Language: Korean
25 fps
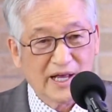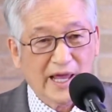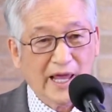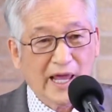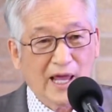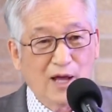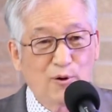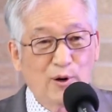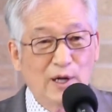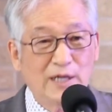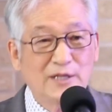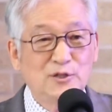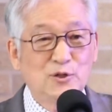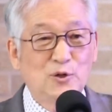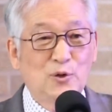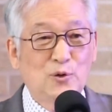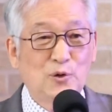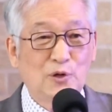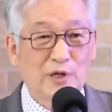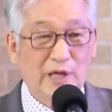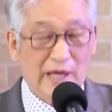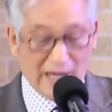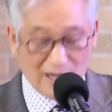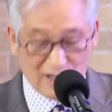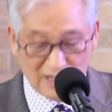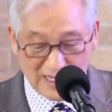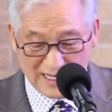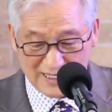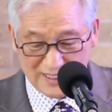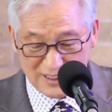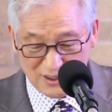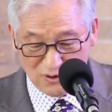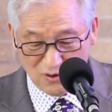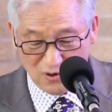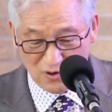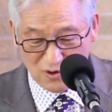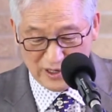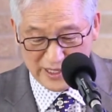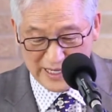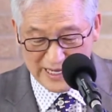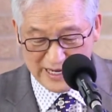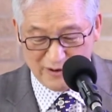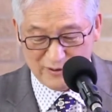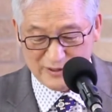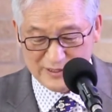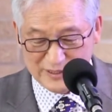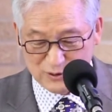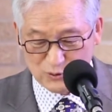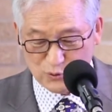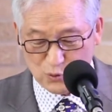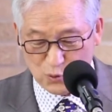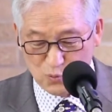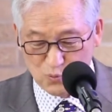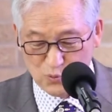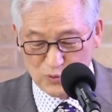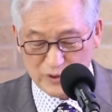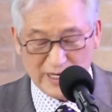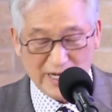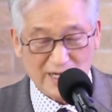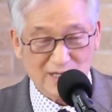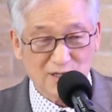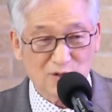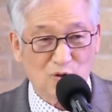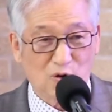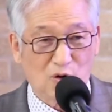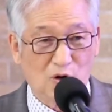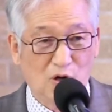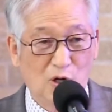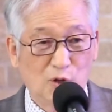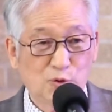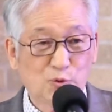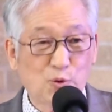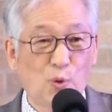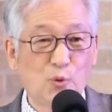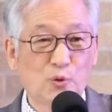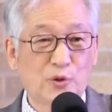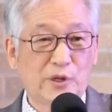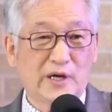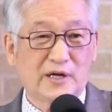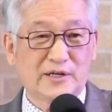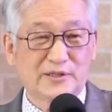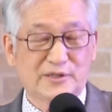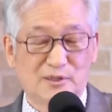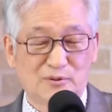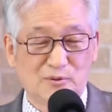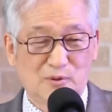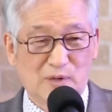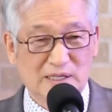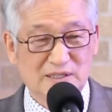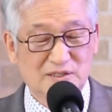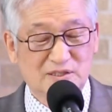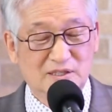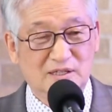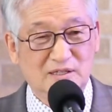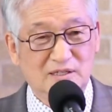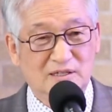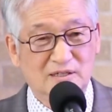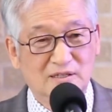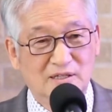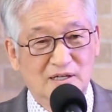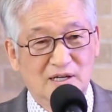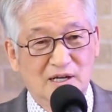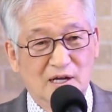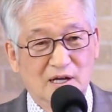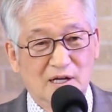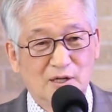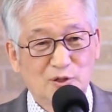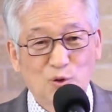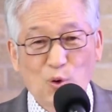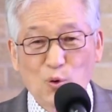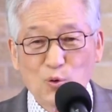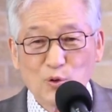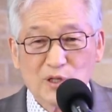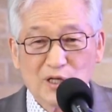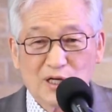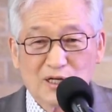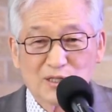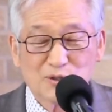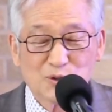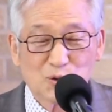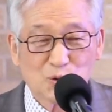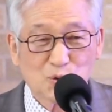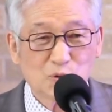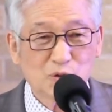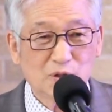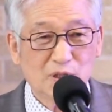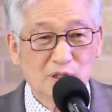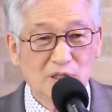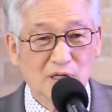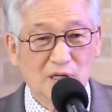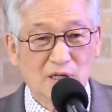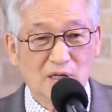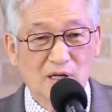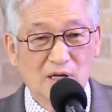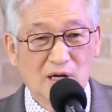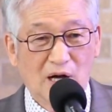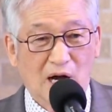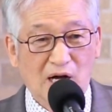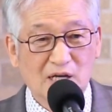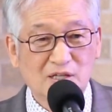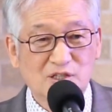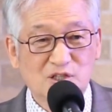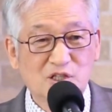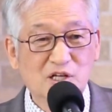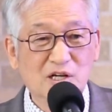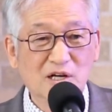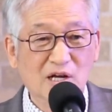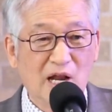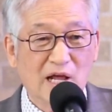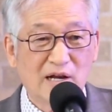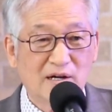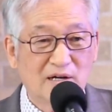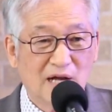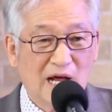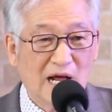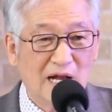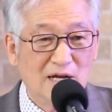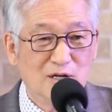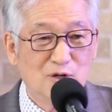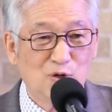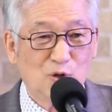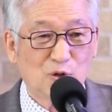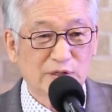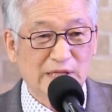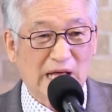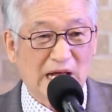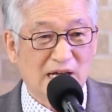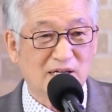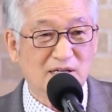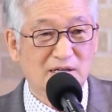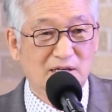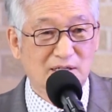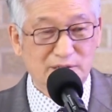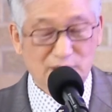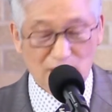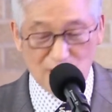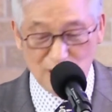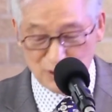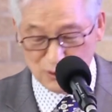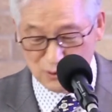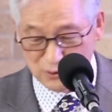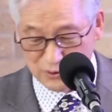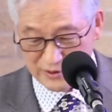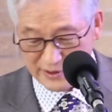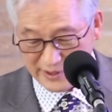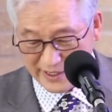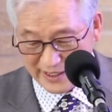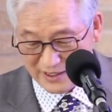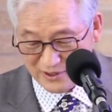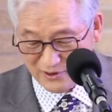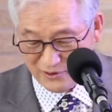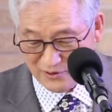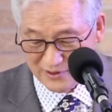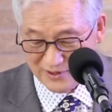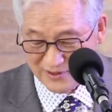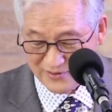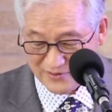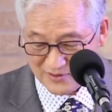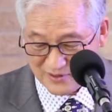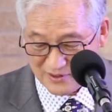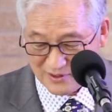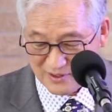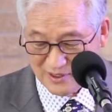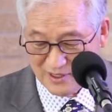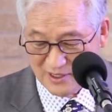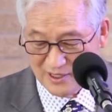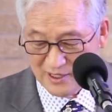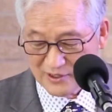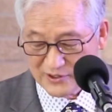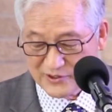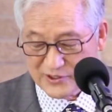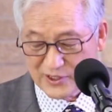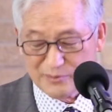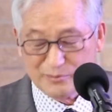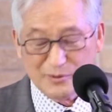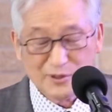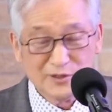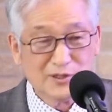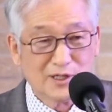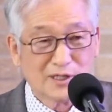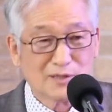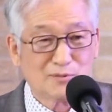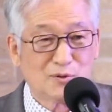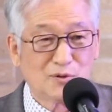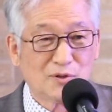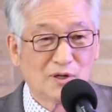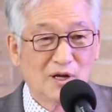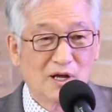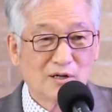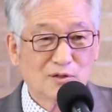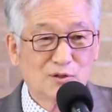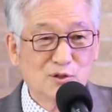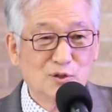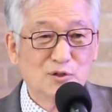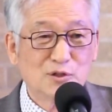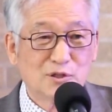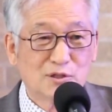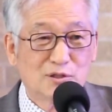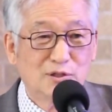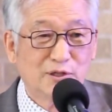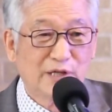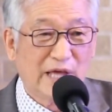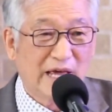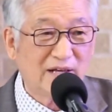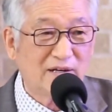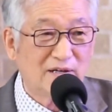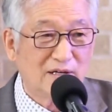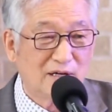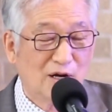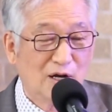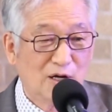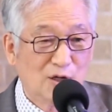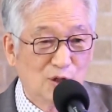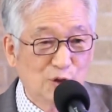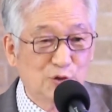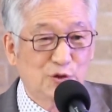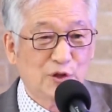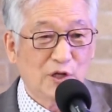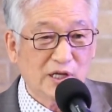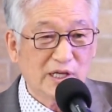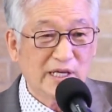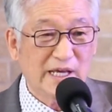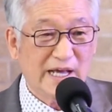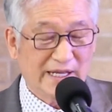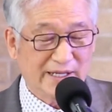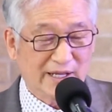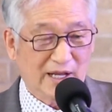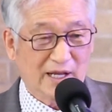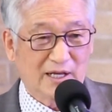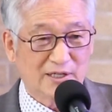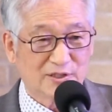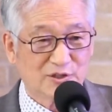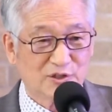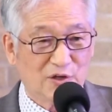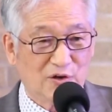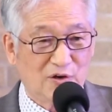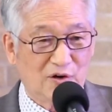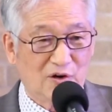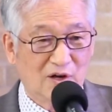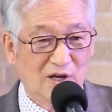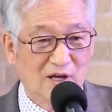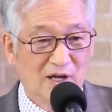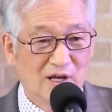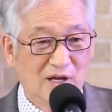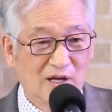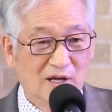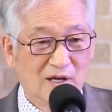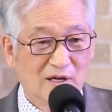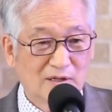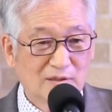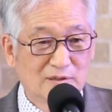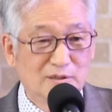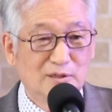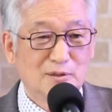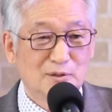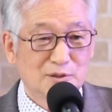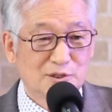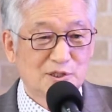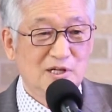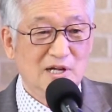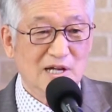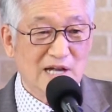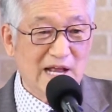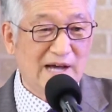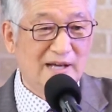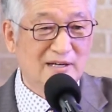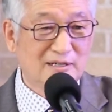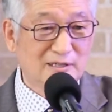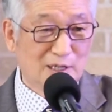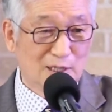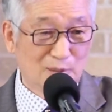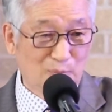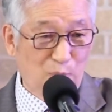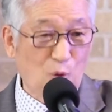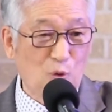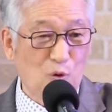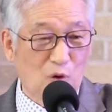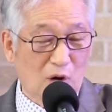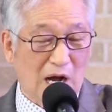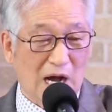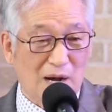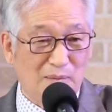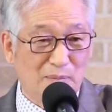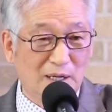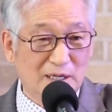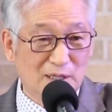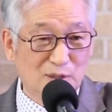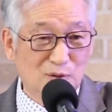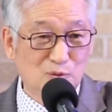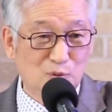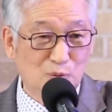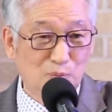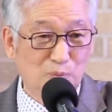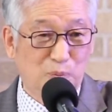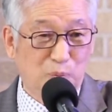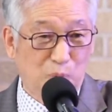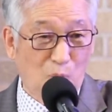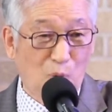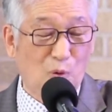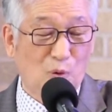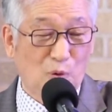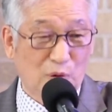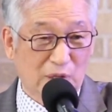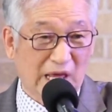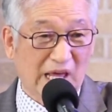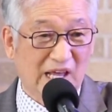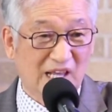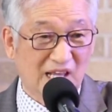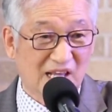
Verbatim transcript: 애완용 개가 아니고 애완용 동물이 아니고 똥개가 들어왔어요. 똥개가 들어오더니 아 실내를 하려고 다리를 들려고 그래요? 어. 그러면 여러분 그, 그 개를 어떻게 해야 되겠어요? 그 실내하는 걸 보고 가만히 두, 고